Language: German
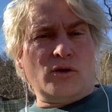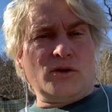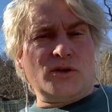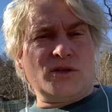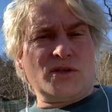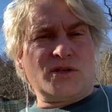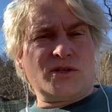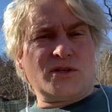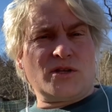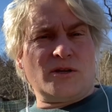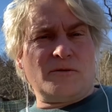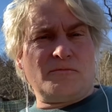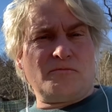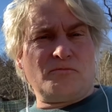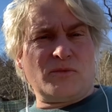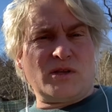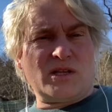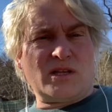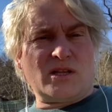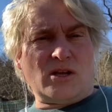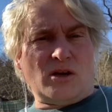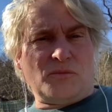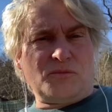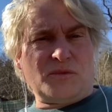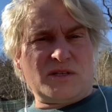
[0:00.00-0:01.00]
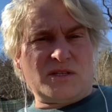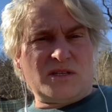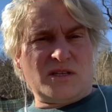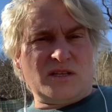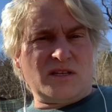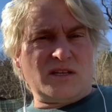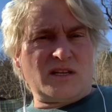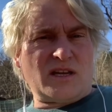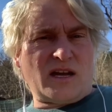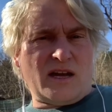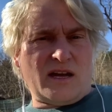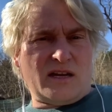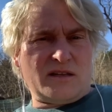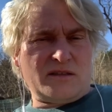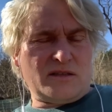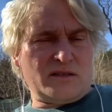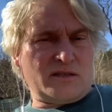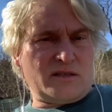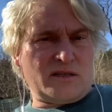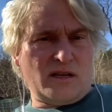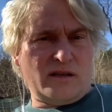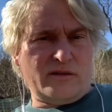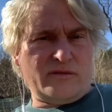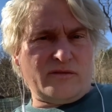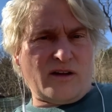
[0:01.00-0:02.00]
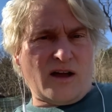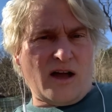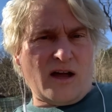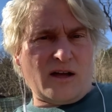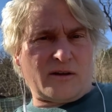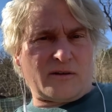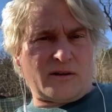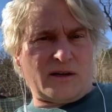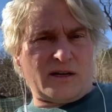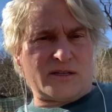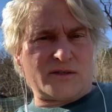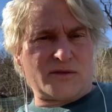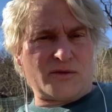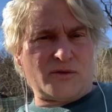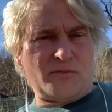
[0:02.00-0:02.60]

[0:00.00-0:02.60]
Und ähm, ich glaube, das sind die drei essentiellen Fragen.